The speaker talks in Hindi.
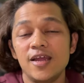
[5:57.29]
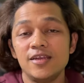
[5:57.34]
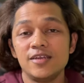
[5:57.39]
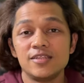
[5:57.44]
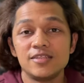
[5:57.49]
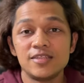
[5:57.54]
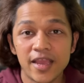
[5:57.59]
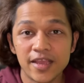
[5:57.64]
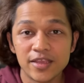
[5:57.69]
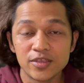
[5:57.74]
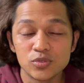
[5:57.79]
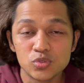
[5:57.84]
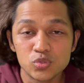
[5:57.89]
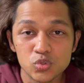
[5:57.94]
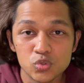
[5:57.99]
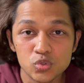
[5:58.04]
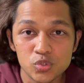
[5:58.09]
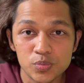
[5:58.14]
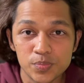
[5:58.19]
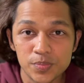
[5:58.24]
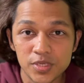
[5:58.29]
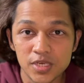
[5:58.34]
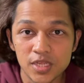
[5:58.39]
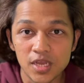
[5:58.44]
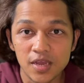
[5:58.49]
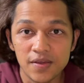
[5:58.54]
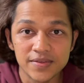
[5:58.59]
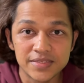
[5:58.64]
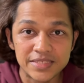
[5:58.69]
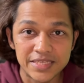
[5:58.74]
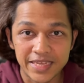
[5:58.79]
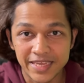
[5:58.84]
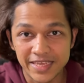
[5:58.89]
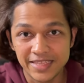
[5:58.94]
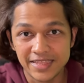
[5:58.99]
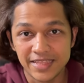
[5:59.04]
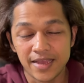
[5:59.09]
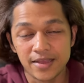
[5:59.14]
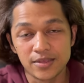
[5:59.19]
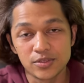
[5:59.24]
एंड थैंक्स टू स्पीड कावासाकी
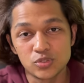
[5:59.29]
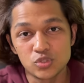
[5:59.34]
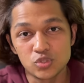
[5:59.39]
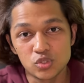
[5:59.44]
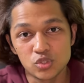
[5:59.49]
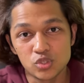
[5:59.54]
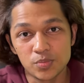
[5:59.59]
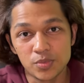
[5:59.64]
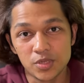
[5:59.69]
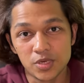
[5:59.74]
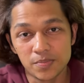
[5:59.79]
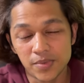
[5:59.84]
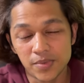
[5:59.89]
थैंक्स टू सुमन